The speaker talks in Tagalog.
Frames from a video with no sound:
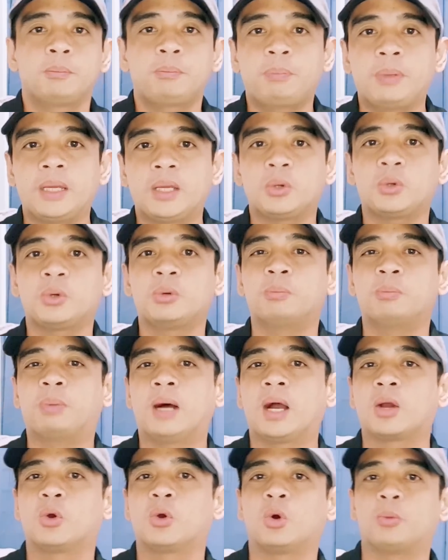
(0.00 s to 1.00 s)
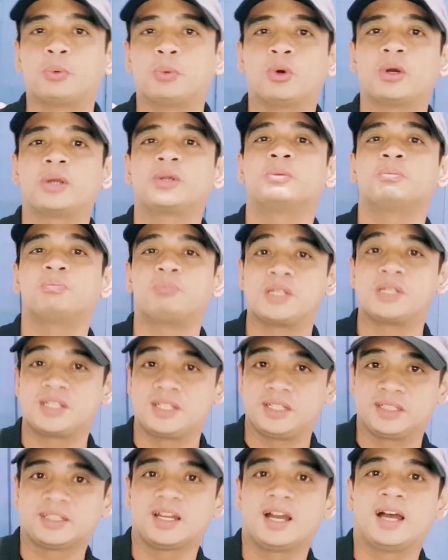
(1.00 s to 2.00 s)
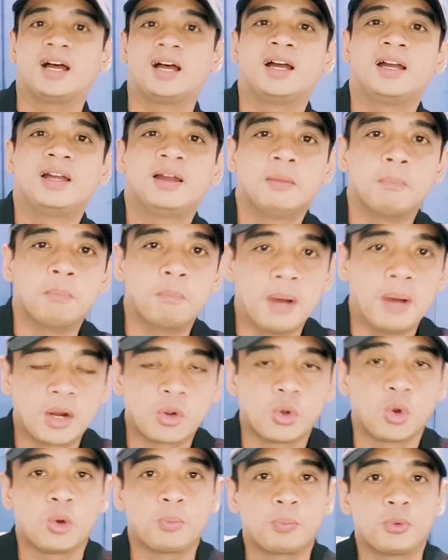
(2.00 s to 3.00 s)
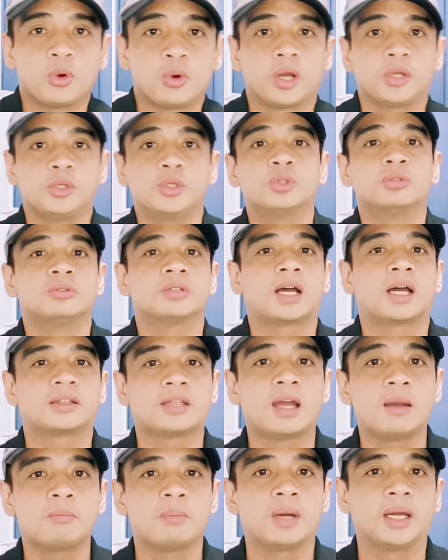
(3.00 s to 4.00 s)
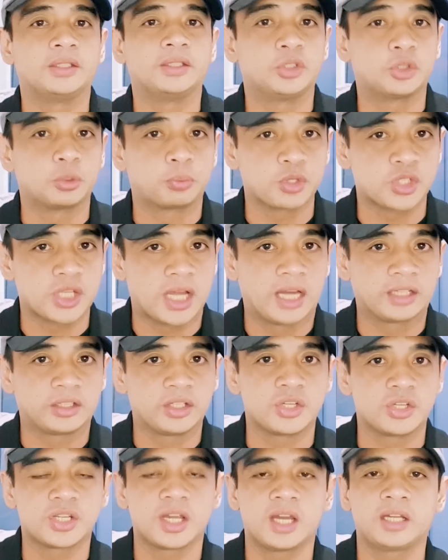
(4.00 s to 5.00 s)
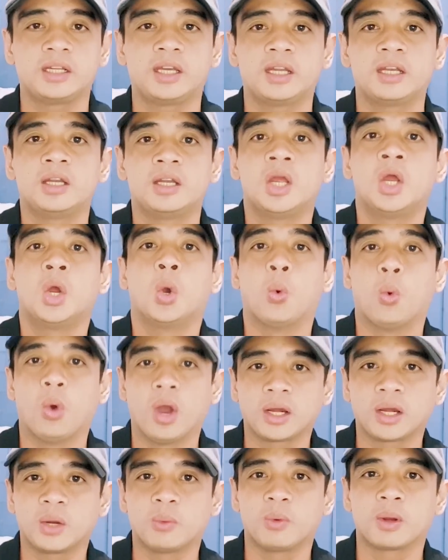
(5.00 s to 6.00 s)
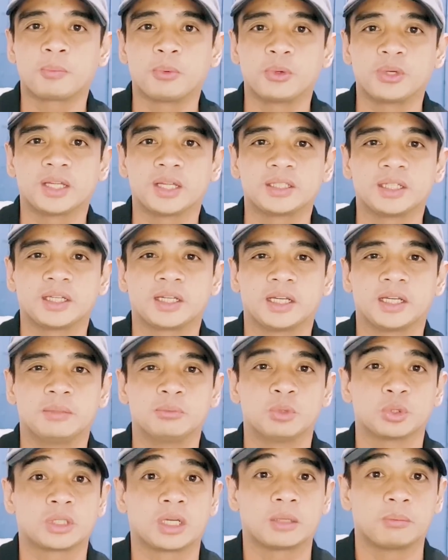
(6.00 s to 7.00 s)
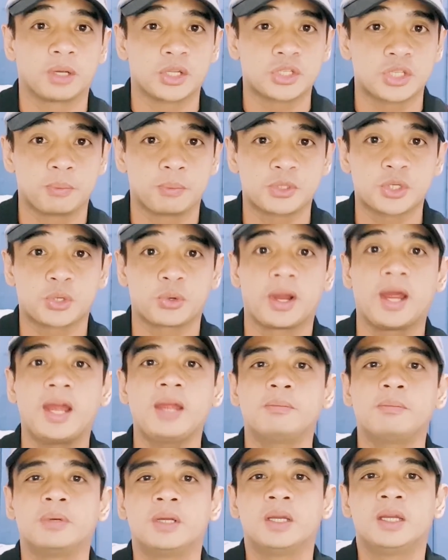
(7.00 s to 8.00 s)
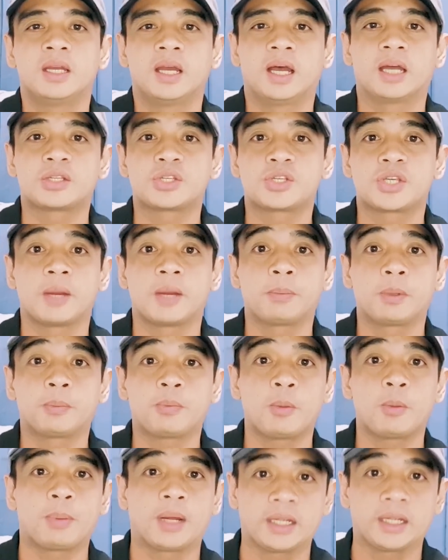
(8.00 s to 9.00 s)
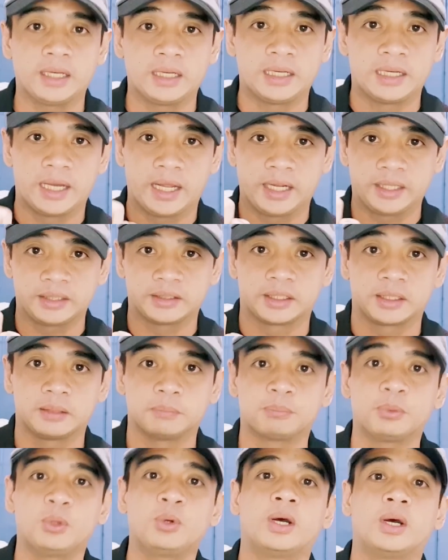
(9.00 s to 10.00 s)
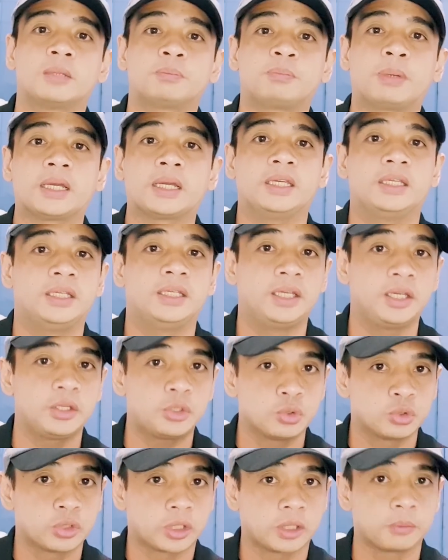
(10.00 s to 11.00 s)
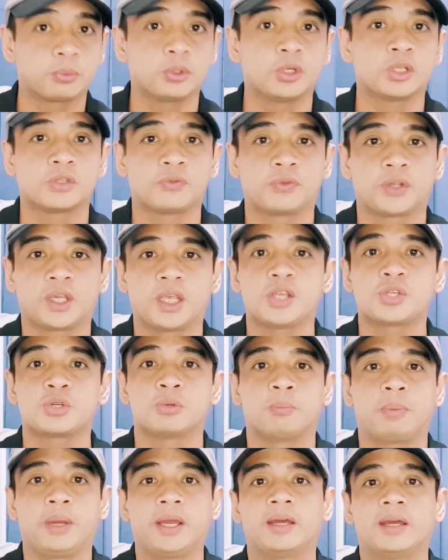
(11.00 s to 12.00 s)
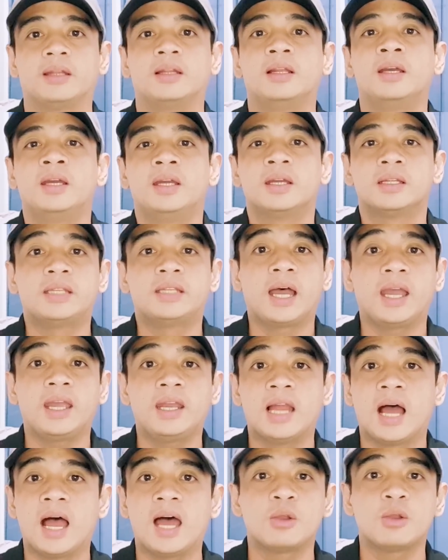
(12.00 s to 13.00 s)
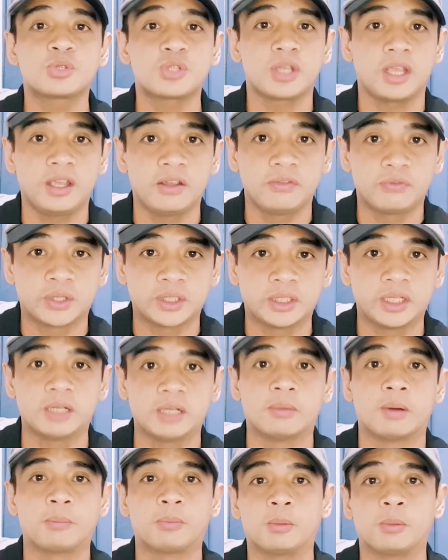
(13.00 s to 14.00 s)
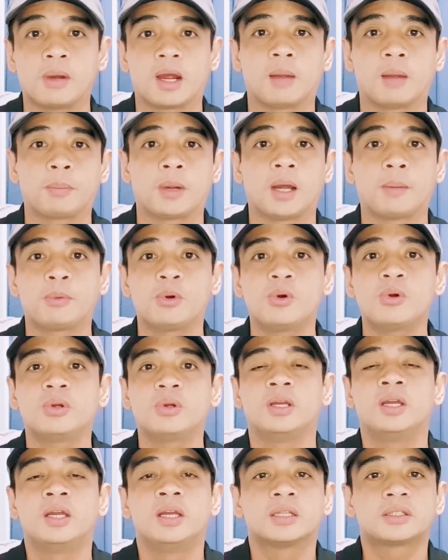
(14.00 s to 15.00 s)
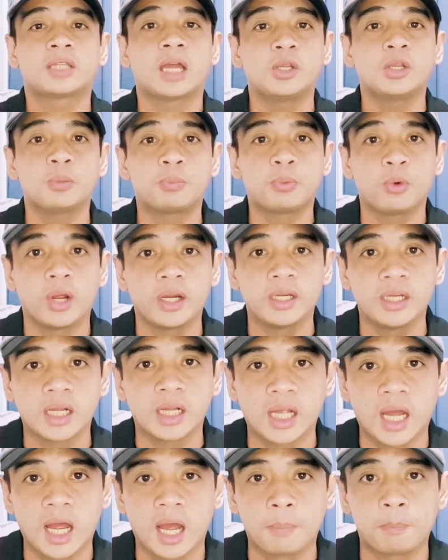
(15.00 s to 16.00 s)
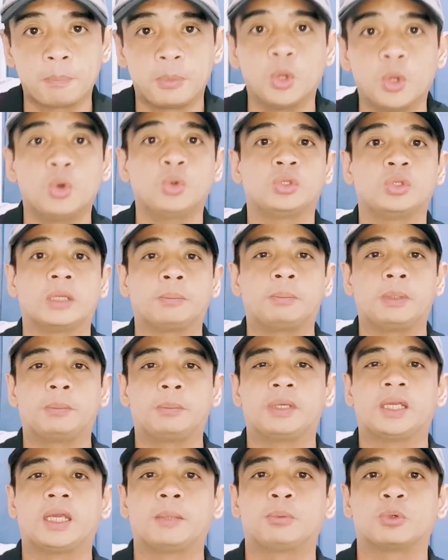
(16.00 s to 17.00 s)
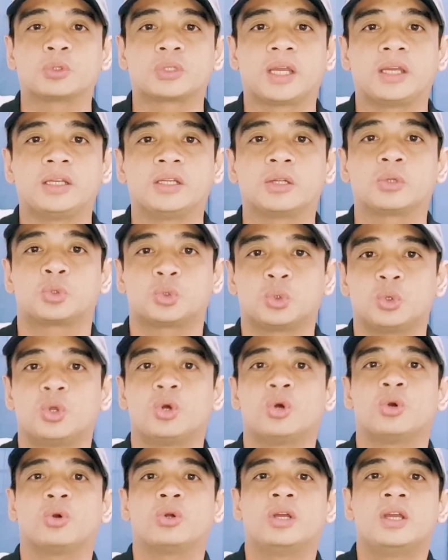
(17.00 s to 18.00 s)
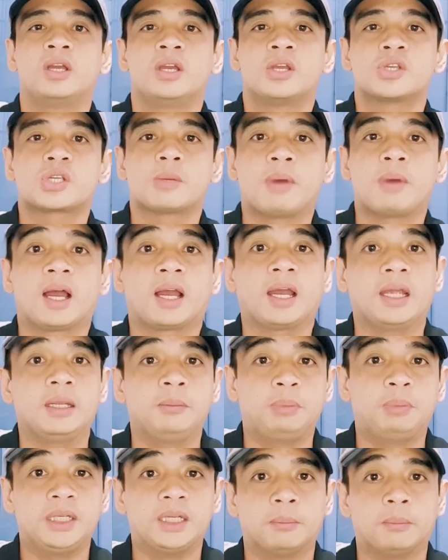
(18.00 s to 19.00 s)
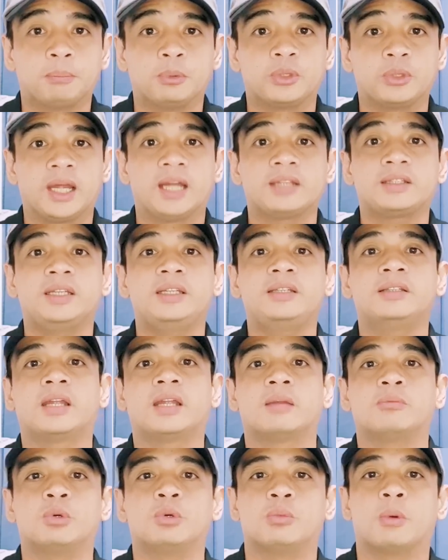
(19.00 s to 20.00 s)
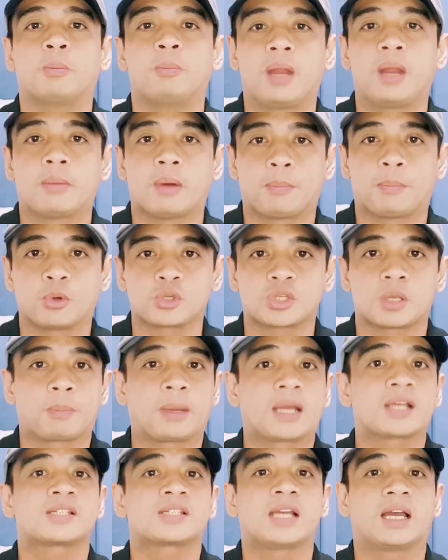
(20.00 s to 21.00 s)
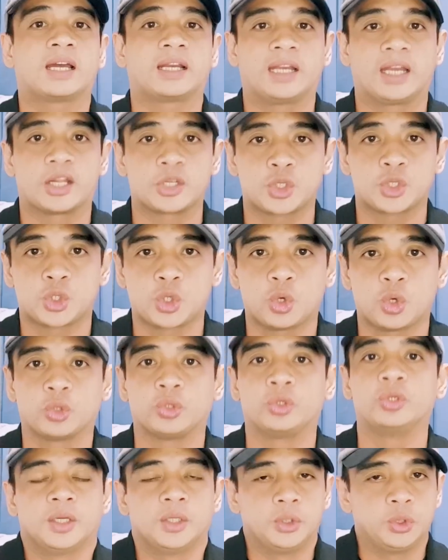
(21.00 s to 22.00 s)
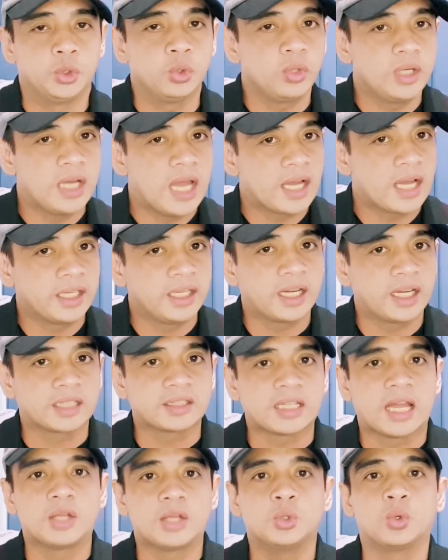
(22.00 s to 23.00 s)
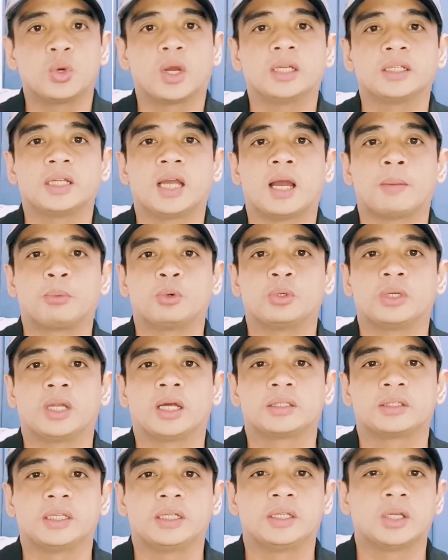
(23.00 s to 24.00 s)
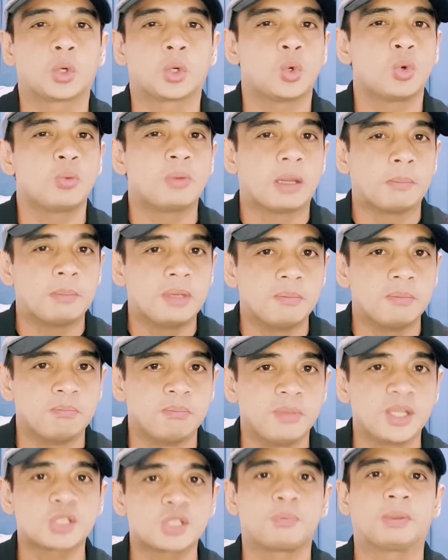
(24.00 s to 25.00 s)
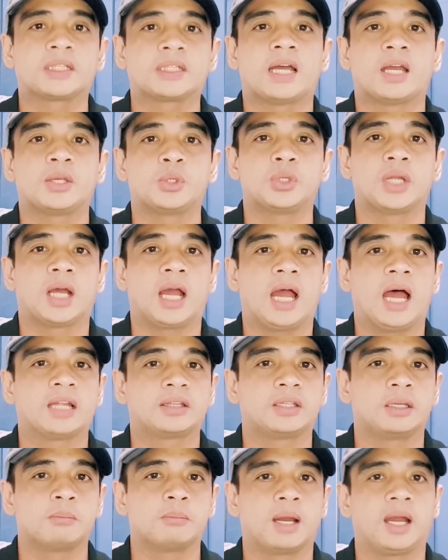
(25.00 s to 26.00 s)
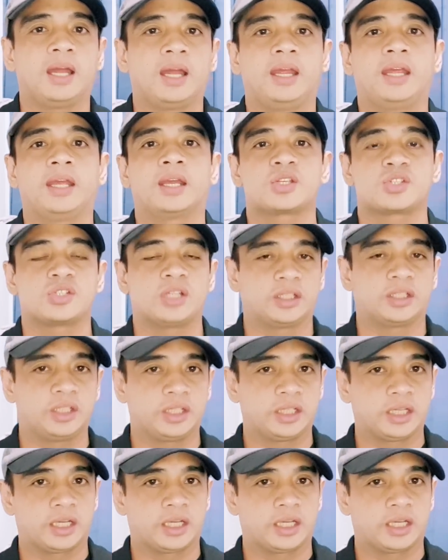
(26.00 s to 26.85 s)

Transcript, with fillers: Pero kung bago ko po kayong bisita, Bago ko po kayong katambay dito po sa ating channel, wag na wag po natin kalimutang mag-subscribe at syempre po paki-like na rin po at paki-hit nyo na rin po yung notification bell dahil halos everyday naman po makapapong tayo po ay nag-upload, nagbibigay po tayo ng tulong sa mga kaibigan po natin na namumblema po sa paksang relasyon. Yung laging katanungan nga po natin na kung nami-miss ba tayo ng ating mga ex, dating